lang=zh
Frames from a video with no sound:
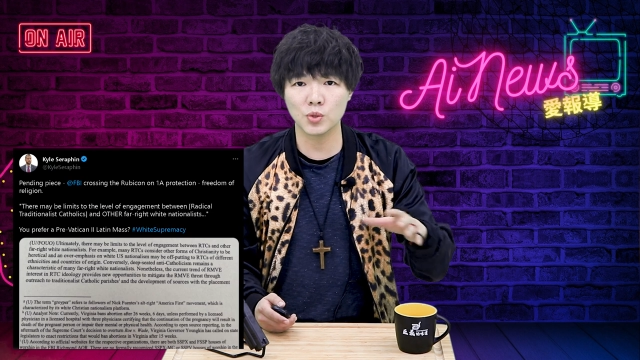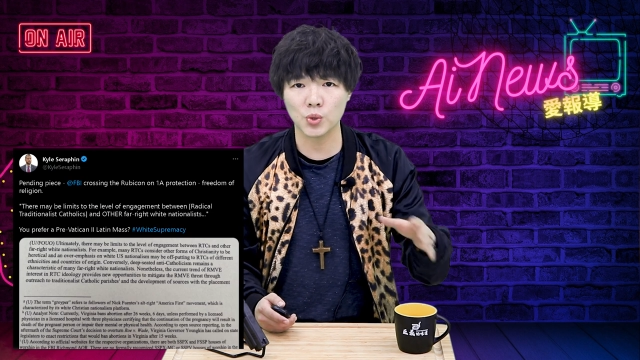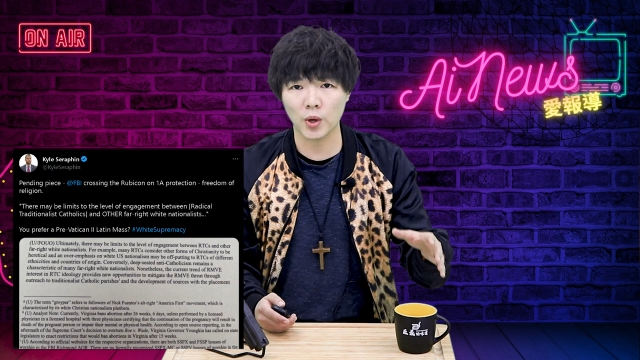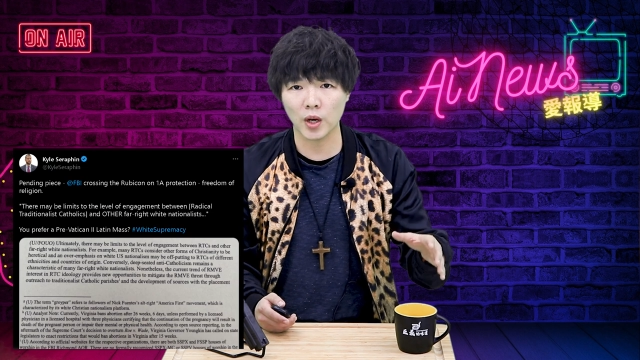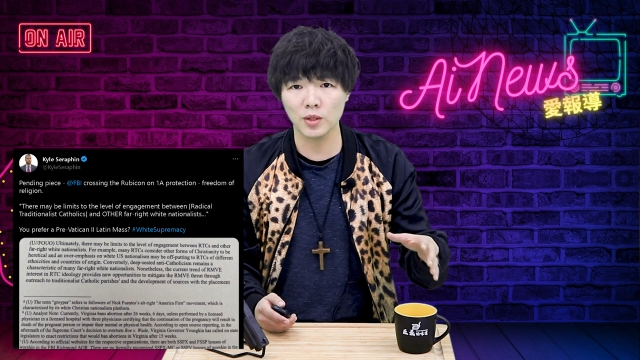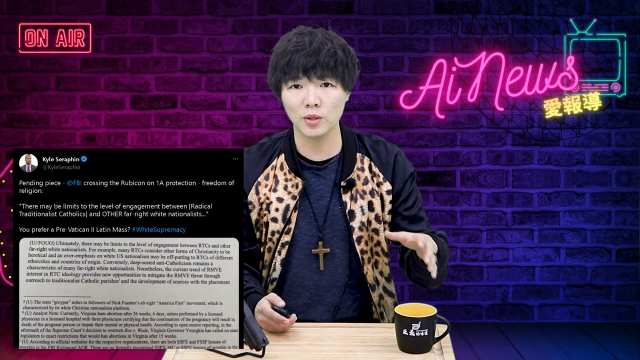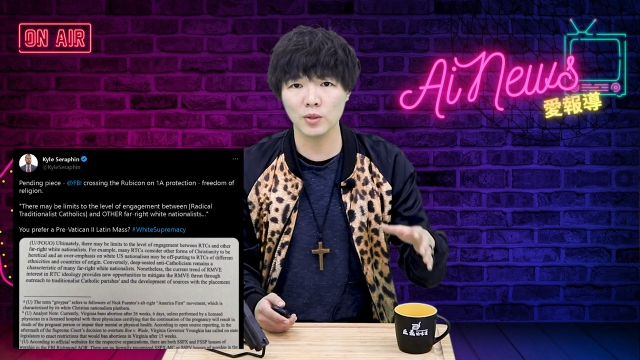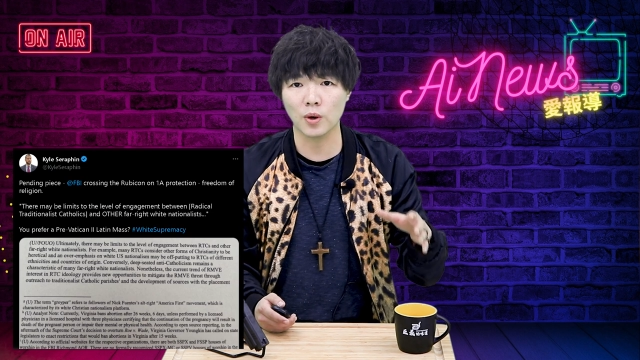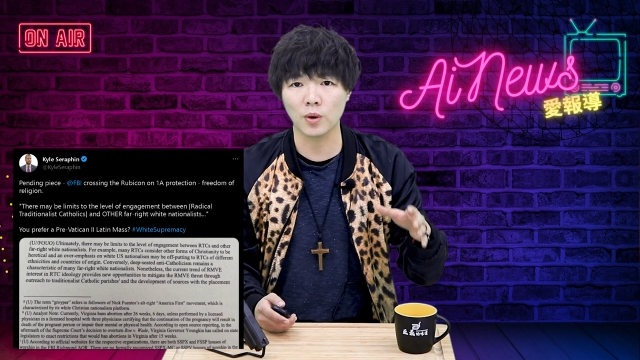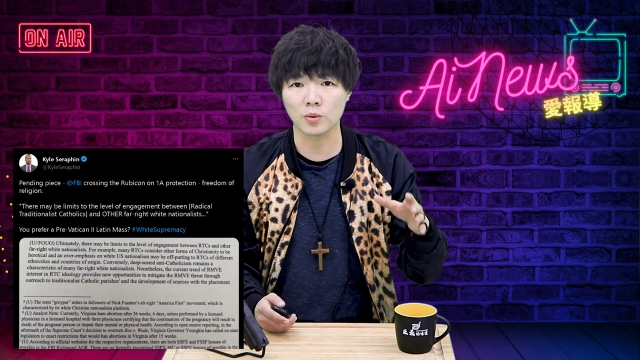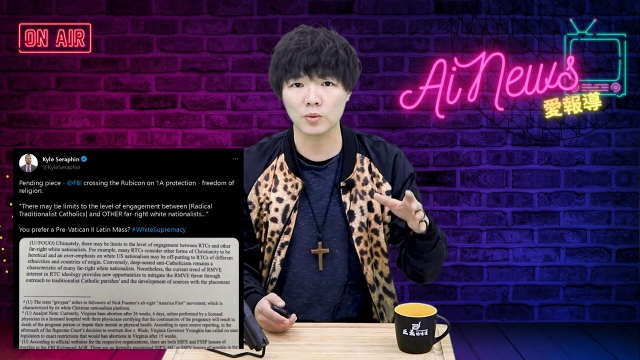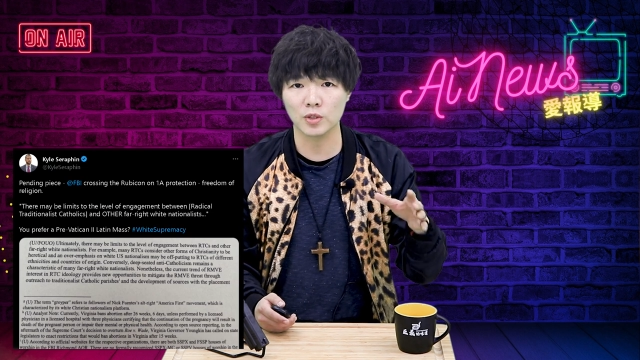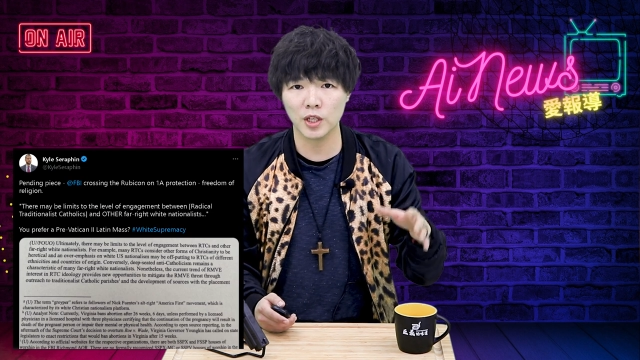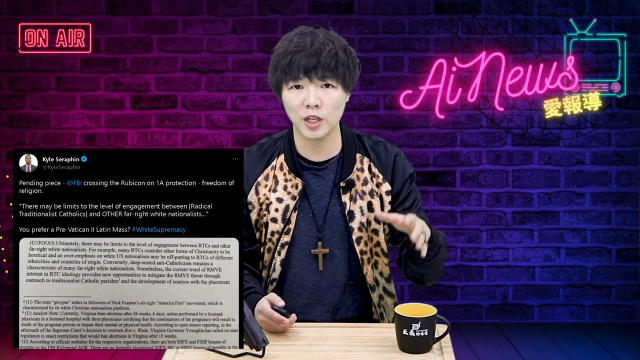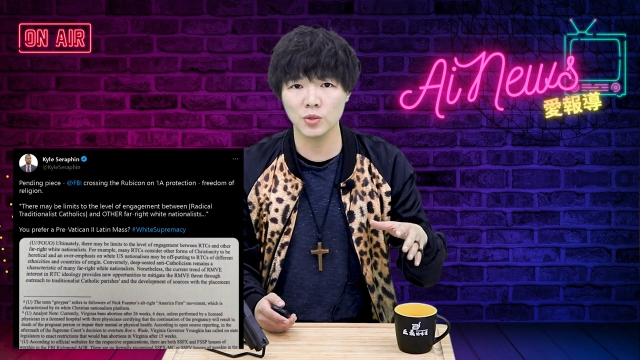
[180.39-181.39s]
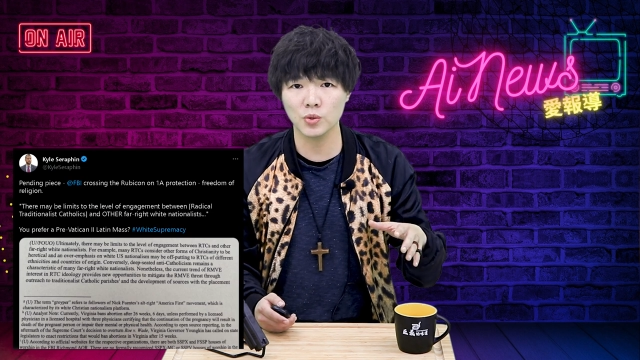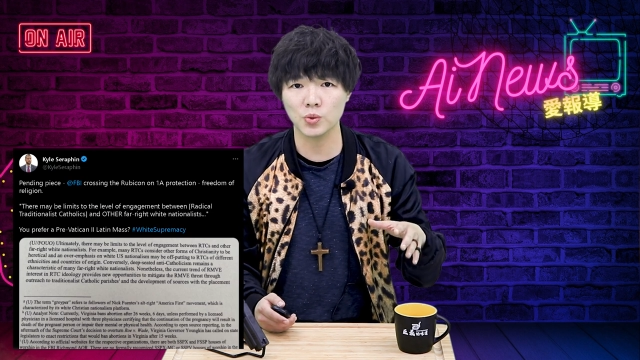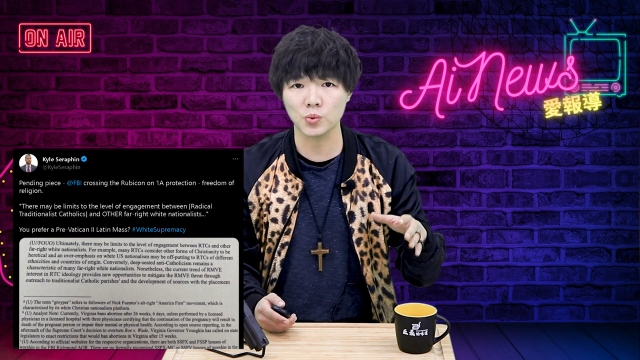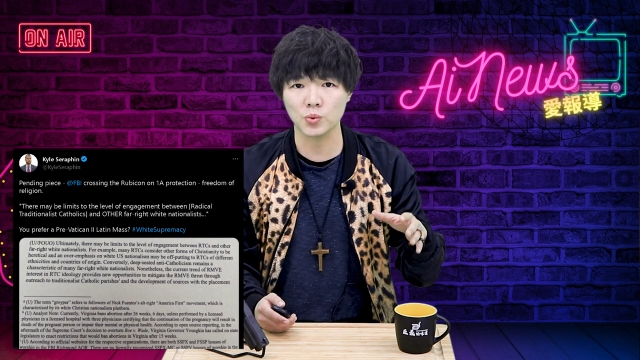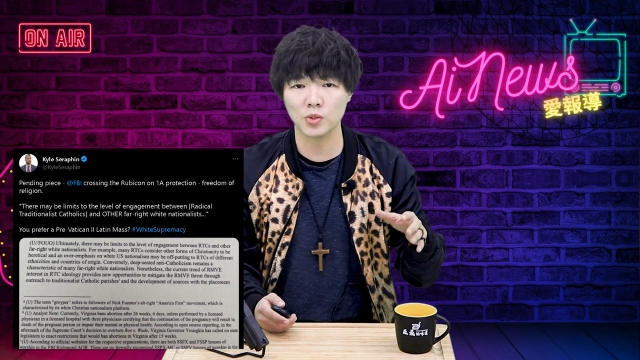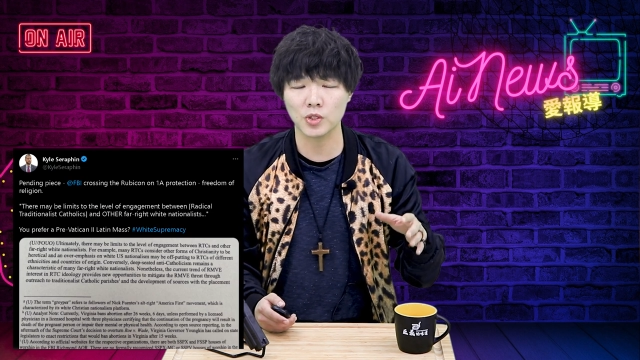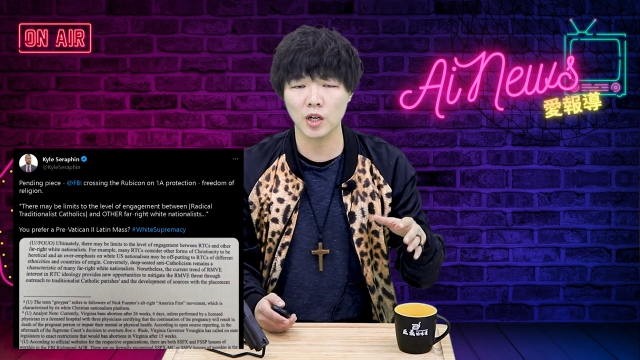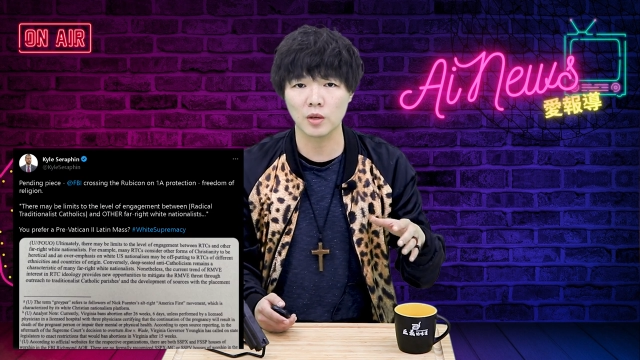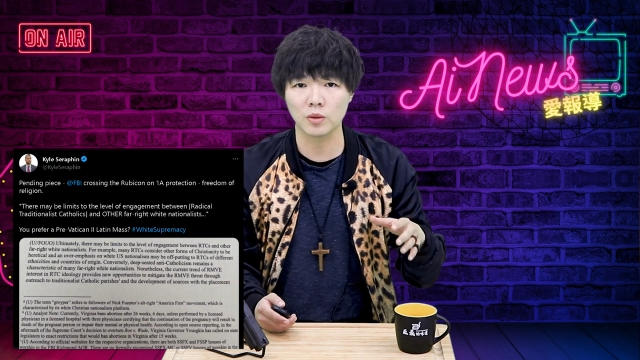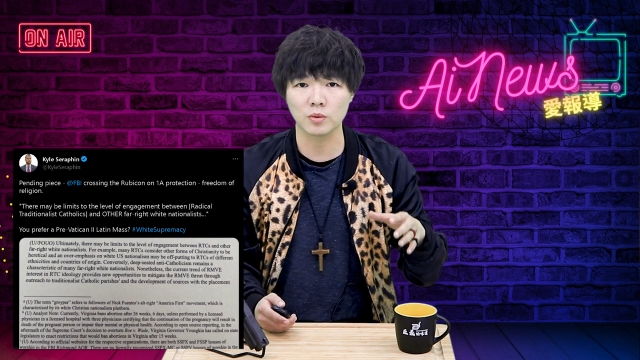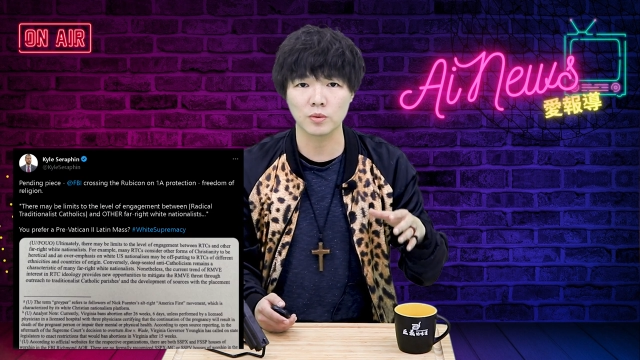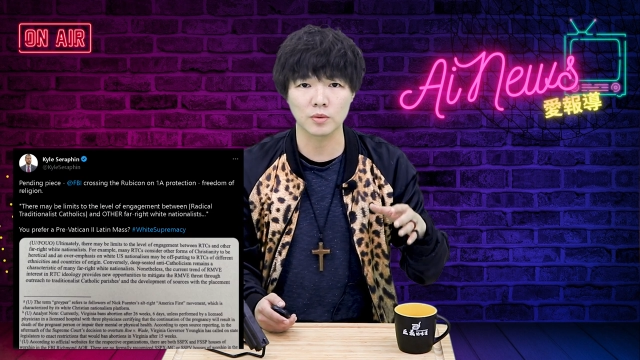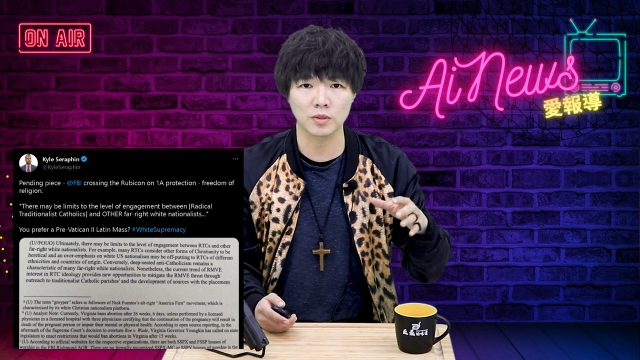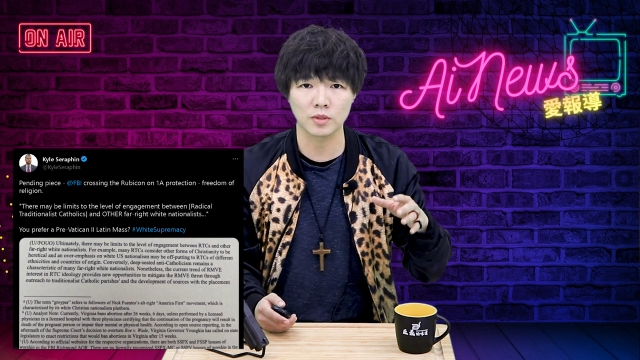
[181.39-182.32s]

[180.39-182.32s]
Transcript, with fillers: 传统天主教